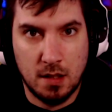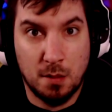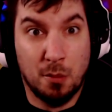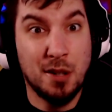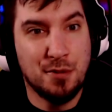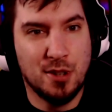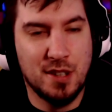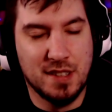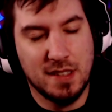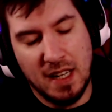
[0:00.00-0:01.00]
Moin
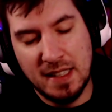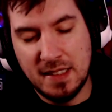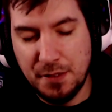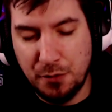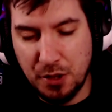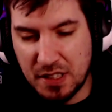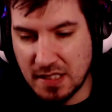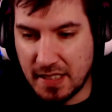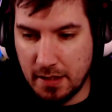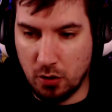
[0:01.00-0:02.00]
Freunde, eigentlich würde ich
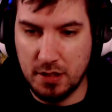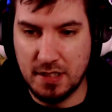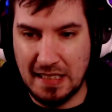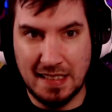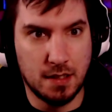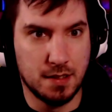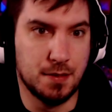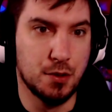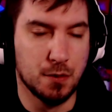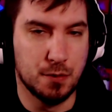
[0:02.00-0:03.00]
ganz gerne heute ein anderes
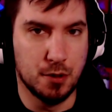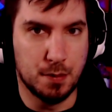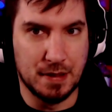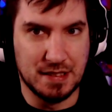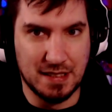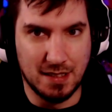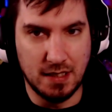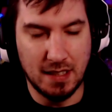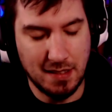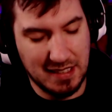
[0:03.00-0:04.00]
Video für euch
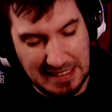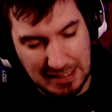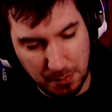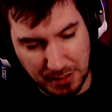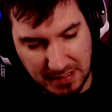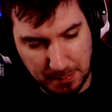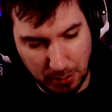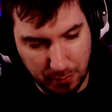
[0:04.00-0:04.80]
präsentieren. Das ist im Prinzip auch